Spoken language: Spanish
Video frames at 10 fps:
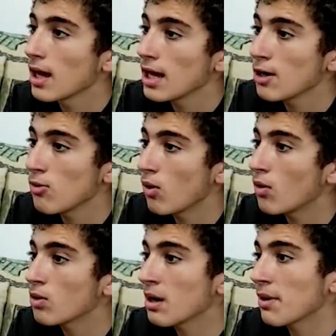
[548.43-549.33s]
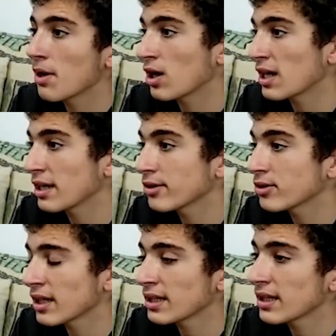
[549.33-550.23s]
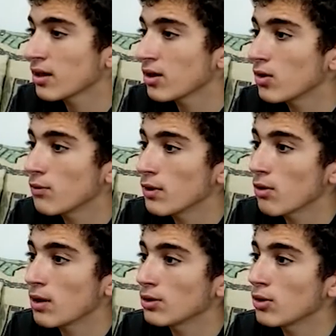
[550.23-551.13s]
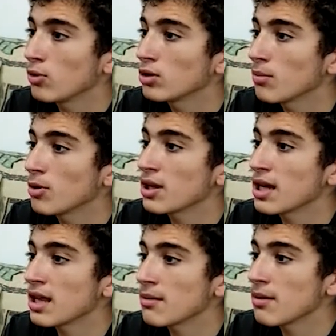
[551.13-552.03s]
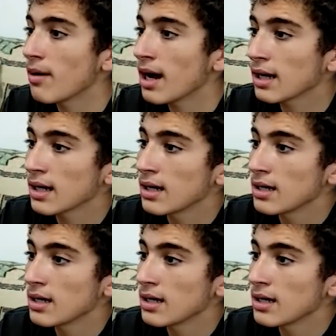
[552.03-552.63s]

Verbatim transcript: Y luego la mejor anécdota que tengo fue cuando el último día de Vivac